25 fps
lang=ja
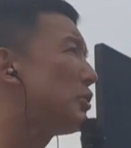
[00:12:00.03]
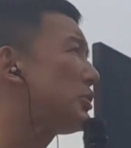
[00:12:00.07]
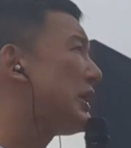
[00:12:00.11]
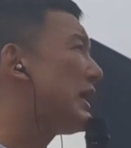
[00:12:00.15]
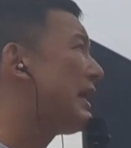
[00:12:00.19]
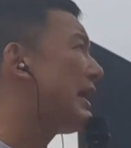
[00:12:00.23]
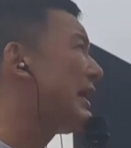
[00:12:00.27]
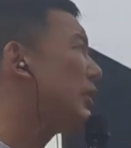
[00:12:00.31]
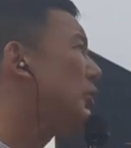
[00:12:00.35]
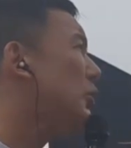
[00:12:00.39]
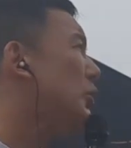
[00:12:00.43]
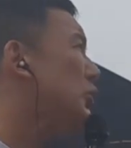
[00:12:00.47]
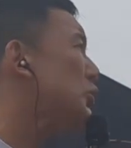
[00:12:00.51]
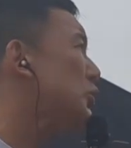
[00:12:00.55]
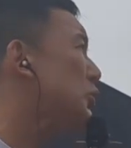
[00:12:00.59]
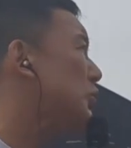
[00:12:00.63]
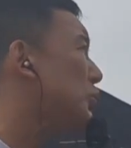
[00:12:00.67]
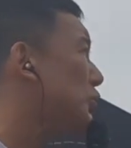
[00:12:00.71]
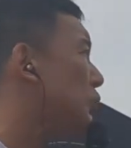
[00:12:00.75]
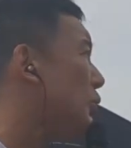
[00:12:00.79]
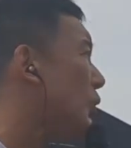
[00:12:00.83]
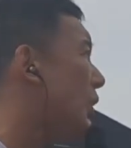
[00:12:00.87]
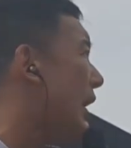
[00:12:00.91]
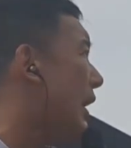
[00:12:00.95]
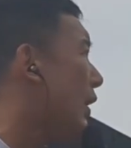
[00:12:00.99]
社会保
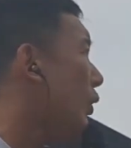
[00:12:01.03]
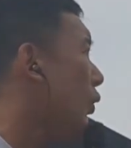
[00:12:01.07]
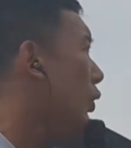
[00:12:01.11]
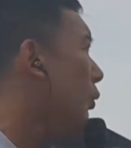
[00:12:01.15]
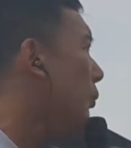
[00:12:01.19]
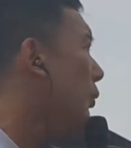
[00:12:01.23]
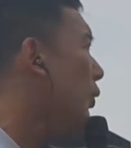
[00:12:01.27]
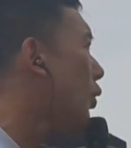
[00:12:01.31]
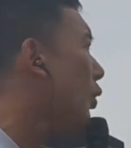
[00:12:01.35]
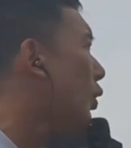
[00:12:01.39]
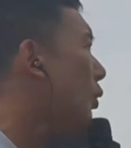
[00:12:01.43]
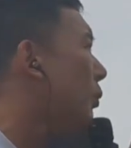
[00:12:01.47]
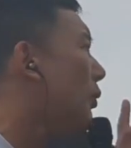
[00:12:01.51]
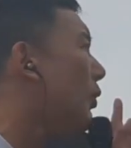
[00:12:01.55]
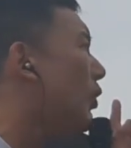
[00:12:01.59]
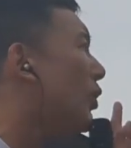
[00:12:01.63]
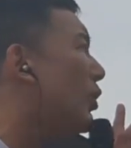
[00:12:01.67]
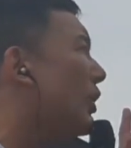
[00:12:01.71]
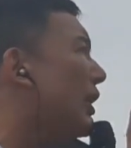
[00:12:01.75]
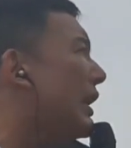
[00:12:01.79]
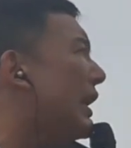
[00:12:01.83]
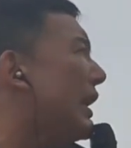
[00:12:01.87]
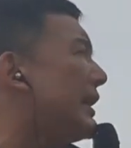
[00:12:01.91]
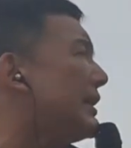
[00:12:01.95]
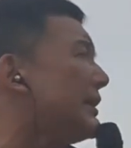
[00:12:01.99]
障とはほぼほぼ
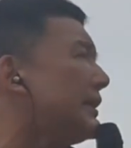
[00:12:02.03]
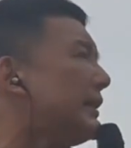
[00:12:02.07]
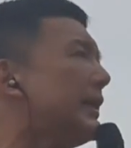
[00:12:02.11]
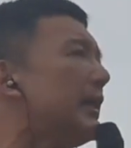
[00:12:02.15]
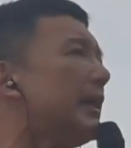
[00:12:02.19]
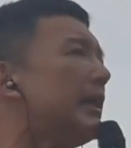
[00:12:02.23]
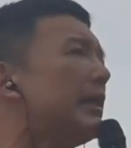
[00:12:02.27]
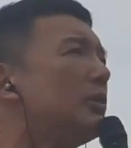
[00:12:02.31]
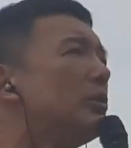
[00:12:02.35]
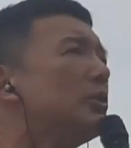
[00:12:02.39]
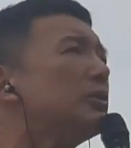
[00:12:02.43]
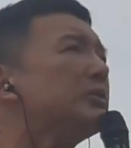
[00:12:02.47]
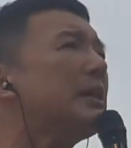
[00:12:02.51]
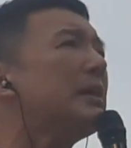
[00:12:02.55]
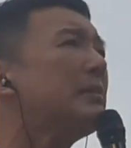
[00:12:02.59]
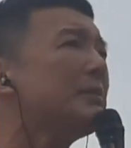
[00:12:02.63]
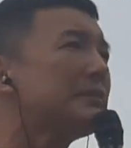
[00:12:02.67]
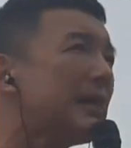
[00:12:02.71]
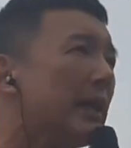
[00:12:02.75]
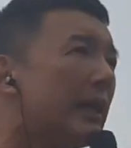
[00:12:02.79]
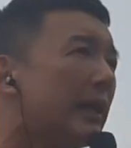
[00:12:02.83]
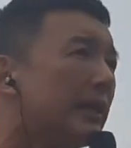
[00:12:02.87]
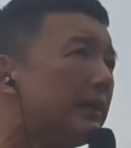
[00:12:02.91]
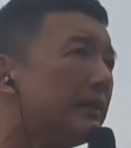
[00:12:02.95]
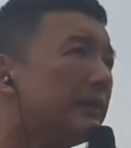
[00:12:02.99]
関係ございま
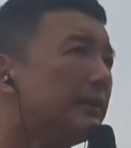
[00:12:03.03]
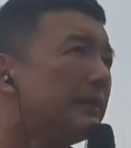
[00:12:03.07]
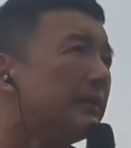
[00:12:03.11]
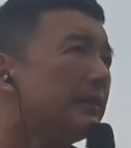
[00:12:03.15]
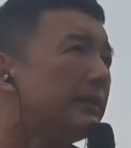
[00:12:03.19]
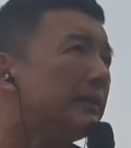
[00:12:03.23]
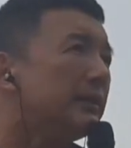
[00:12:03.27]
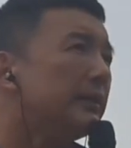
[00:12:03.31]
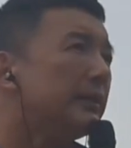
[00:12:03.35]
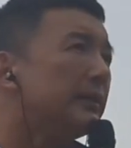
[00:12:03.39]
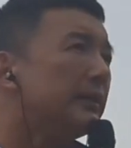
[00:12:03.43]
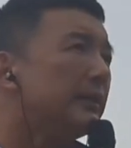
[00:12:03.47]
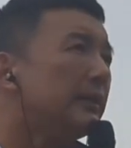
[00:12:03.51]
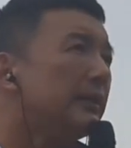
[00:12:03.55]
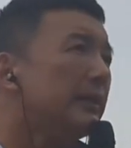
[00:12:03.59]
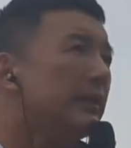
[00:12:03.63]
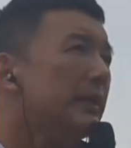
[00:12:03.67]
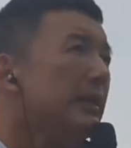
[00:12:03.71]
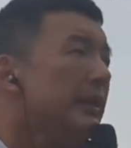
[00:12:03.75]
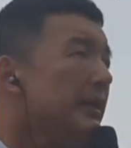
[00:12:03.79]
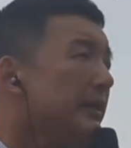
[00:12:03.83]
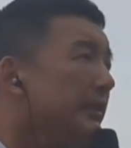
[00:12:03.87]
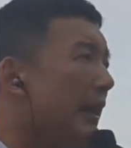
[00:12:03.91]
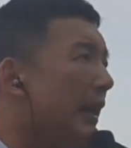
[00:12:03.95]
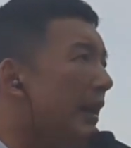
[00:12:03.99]
せん
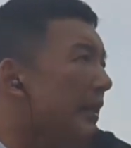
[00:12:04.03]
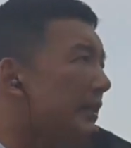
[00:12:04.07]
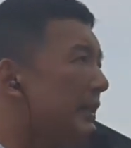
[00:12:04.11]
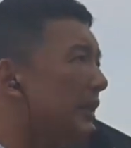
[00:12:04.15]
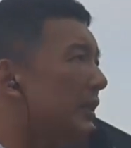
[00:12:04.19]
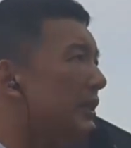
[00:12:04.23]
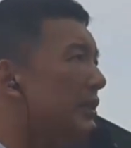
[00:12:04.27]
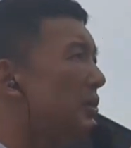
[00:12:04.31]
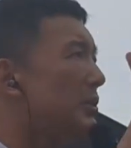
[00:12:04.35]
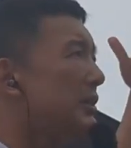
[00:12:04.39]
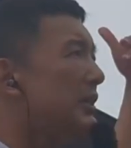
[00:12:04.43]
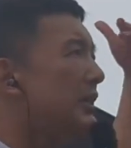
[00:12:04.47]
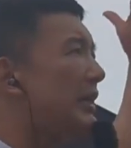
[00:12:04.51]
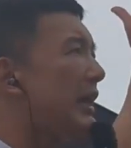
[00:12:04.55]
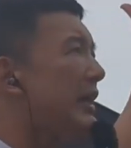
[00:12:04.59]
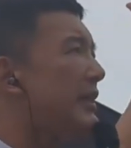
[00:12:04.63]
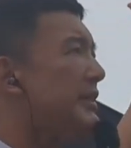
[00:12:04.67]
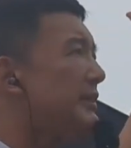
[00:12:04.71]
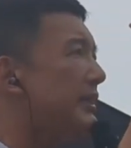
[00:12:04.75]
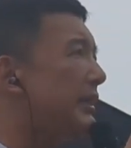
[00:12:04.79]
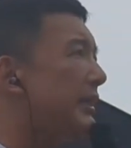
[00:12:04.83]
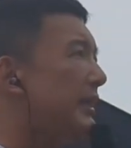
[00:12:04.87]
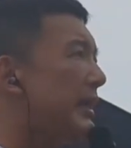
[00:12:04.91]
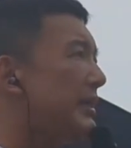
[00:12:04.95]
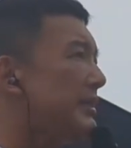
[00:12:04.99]
大企業に対
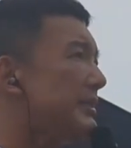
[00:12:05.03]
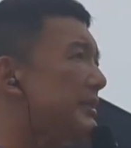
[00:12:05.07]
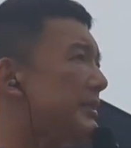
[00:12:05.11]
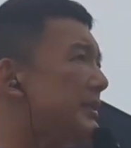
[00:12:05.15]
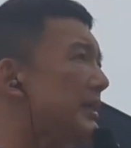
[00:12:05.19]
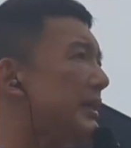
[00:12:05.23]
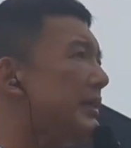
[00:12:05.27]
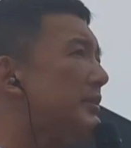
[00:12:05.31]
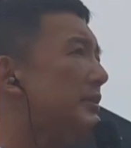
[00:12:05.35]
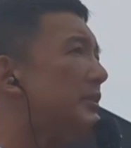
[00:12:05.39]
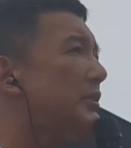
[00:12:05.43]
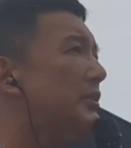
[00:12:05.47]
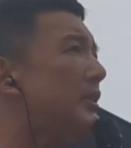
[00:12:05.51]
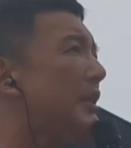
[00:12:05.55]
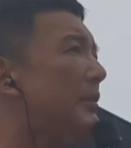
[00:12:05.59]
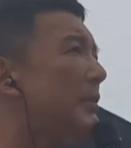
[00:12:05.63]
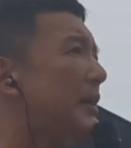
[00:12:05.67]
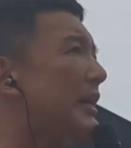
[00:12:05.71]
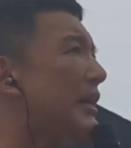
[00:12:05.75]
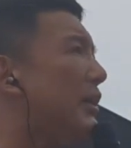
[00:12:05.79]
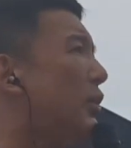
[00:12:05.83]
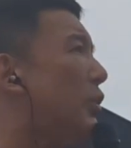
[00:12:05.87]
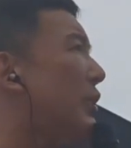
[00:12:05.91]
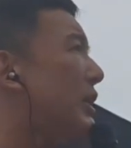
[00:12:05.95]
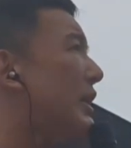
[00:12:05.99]
して減税するため
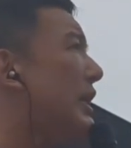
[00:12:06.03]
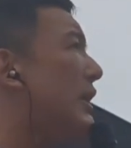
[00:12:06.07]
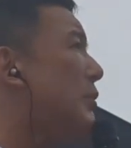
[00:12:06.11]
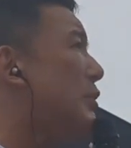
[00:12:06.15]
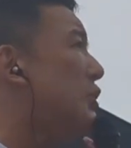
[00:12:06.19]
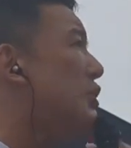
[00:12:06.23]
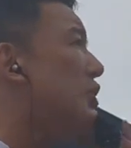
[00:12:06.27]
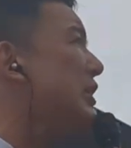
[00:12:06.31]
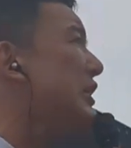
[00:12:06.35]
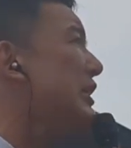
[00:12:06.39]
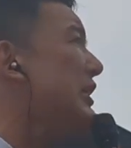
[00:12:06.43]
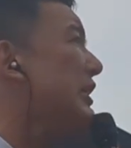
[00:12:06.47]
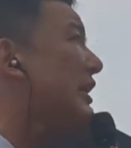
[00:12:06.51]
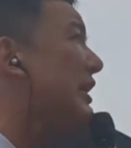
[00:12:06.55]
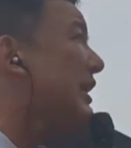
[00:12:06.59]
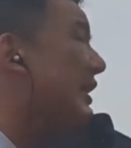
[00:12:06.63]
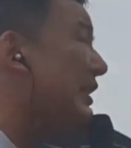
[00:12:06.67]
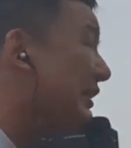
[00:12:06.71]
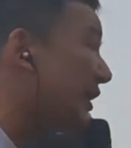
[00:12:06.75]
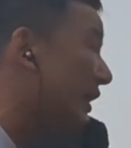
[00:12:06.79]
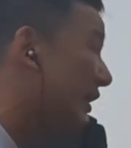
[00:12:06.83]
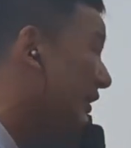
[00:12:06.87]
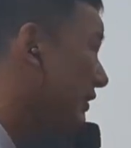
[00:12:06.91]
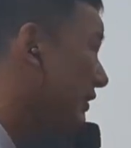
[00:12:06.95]
にこれが用いられた